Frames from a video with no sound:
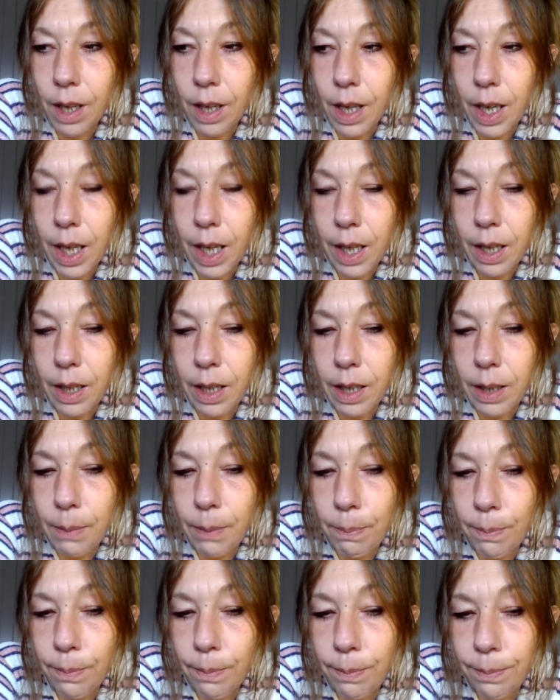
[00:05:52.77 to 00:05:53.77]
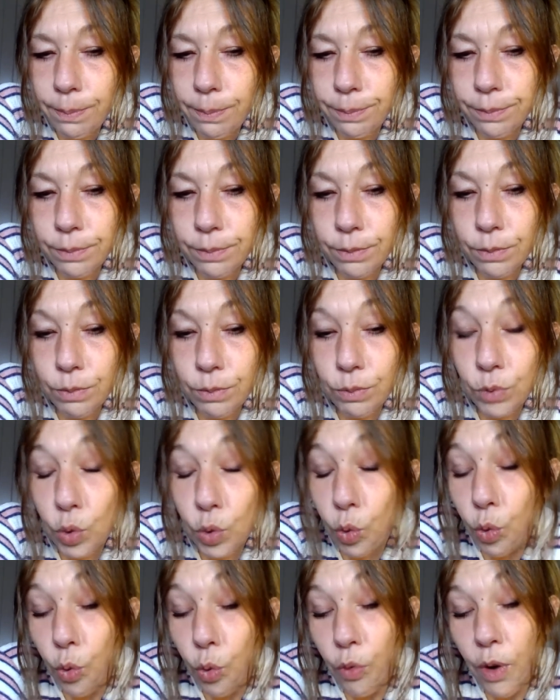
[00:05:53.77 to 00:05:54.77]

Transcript: Et mm, donc,